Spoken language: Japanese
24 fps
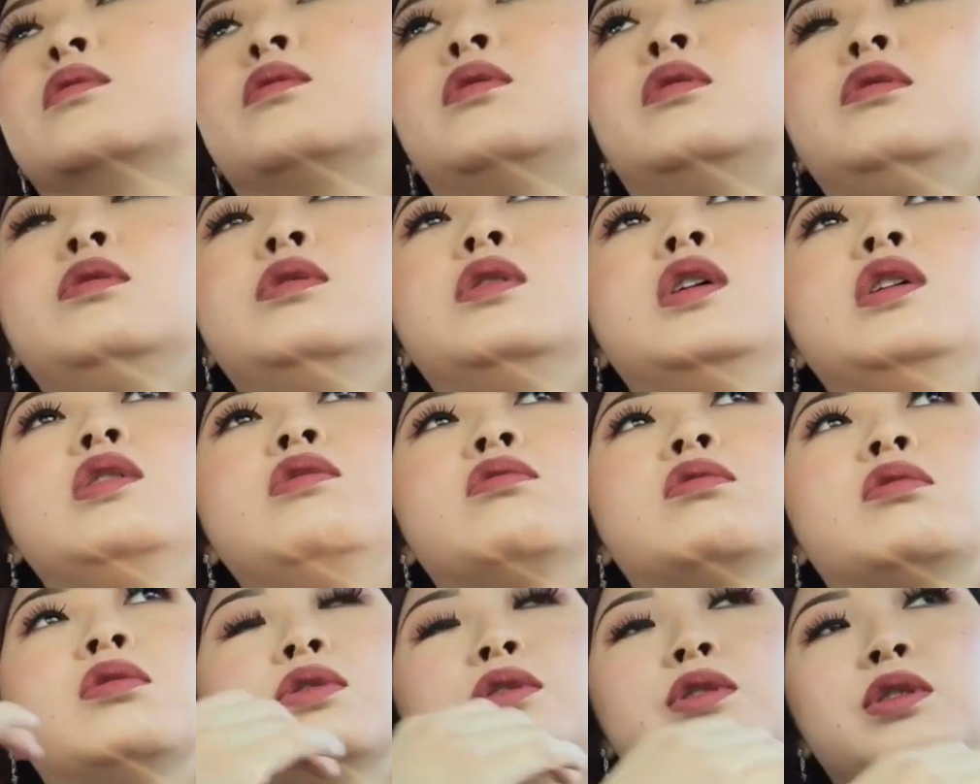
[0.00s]
こんな
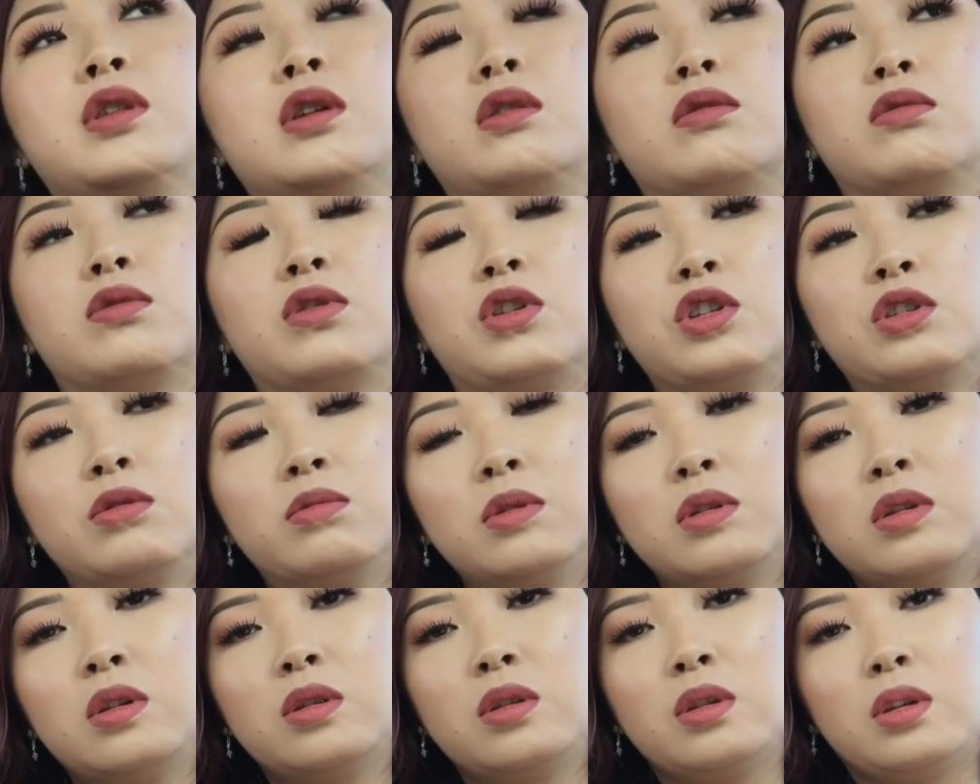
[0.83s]
に怒ってるの久し
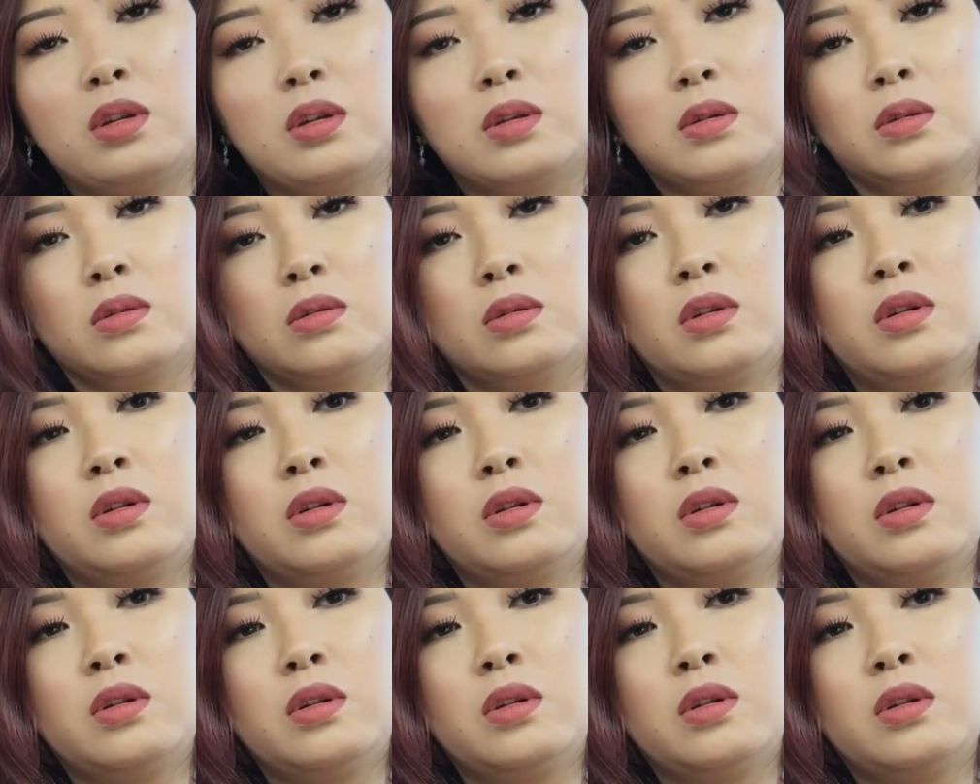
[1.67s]
ぶりなんだけど